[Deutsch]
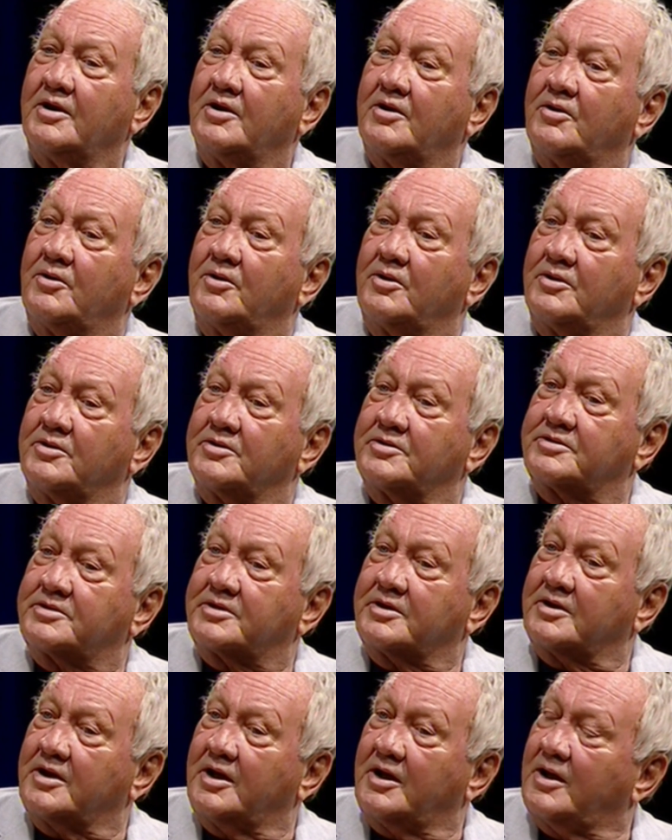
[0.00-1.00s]
Und,
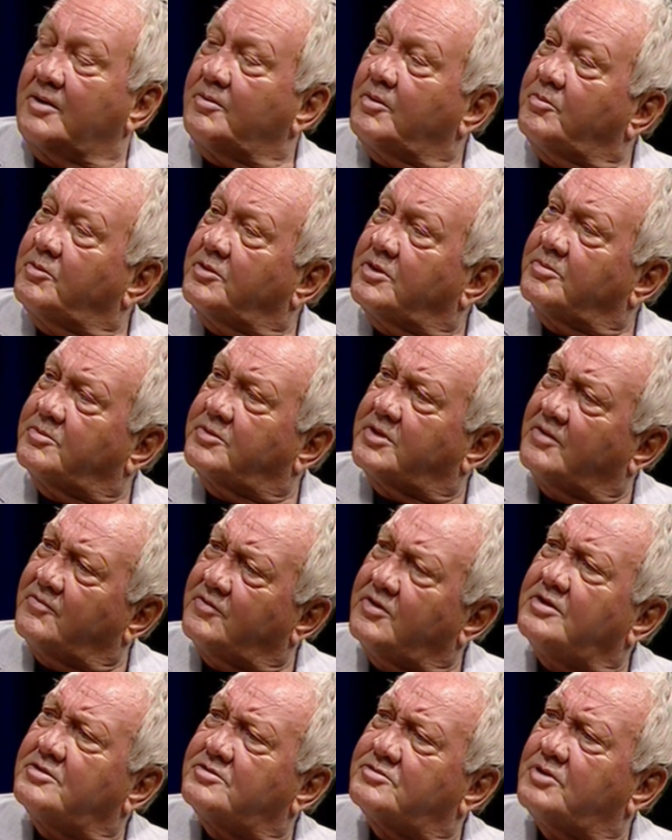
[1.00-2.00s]
äh, aber mit dem
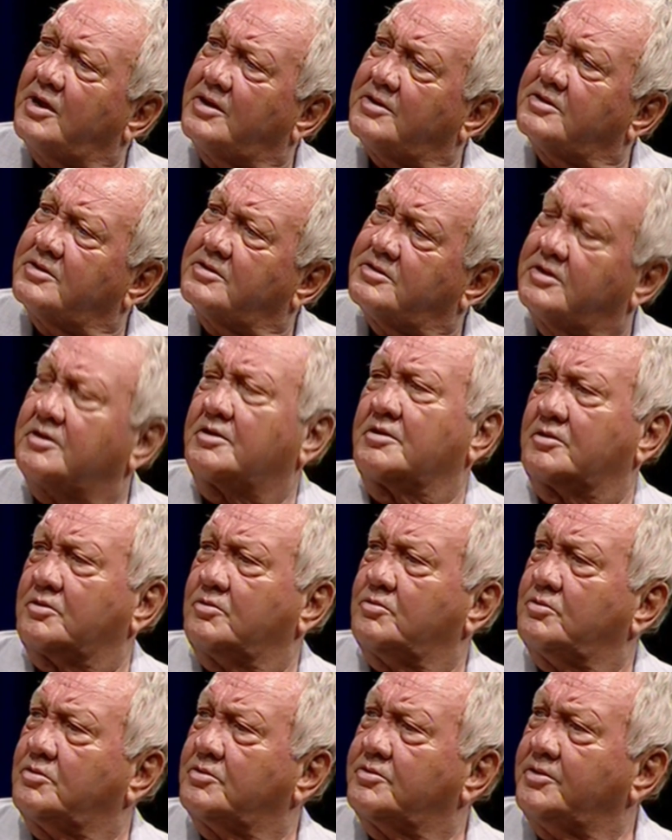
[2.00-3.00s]
THW hast du eigentlich Titel
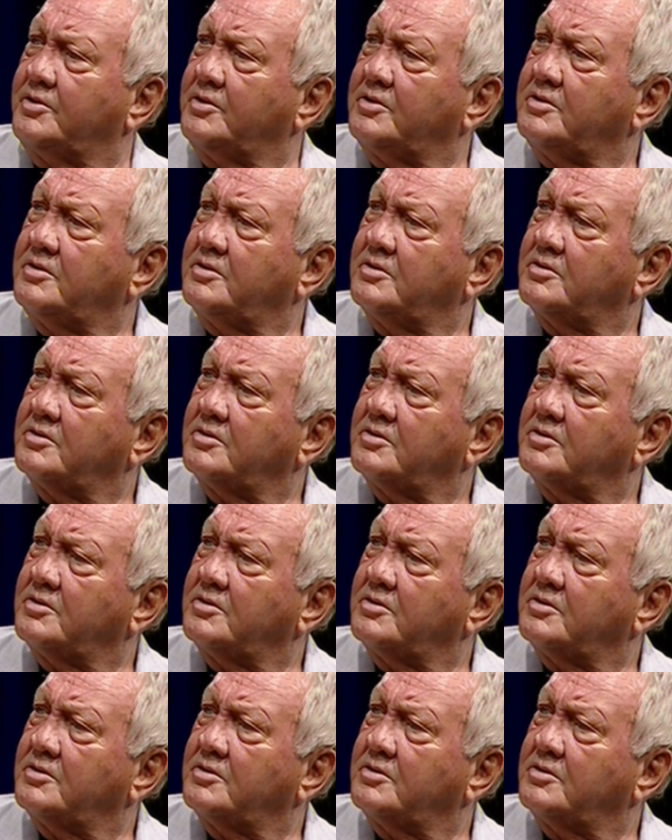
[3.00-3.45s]
geholt, ne?